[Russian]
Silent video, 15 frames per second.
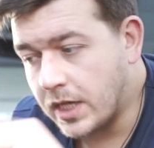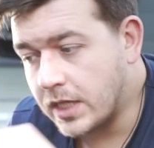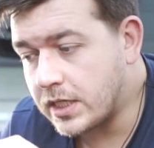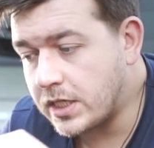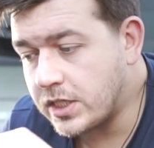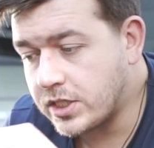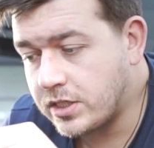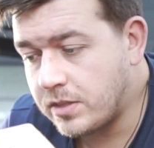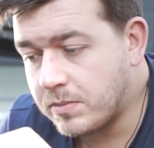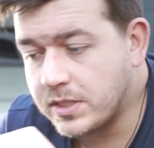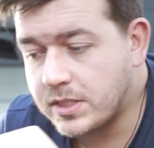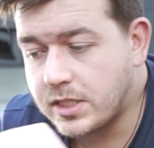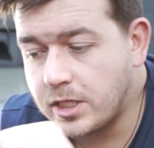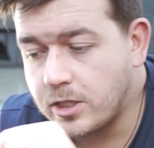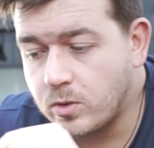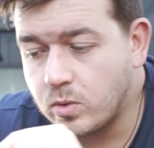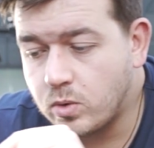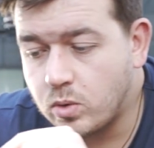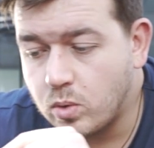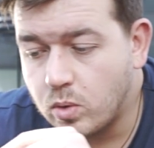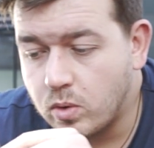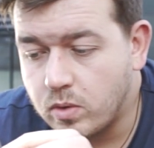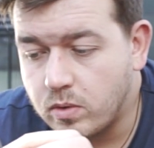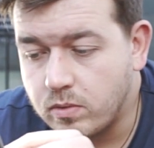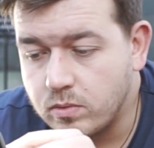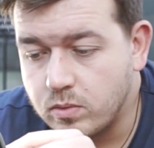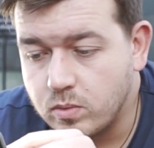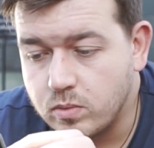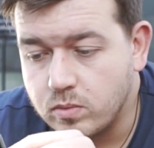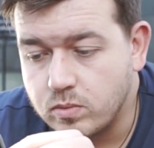Это лишь демонстрирует то,
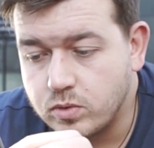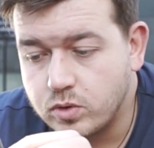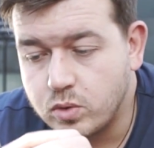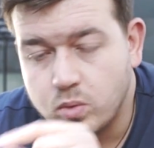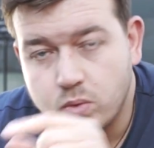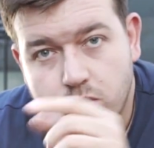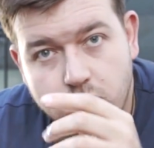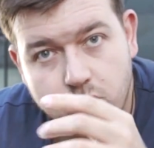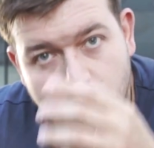ну, что,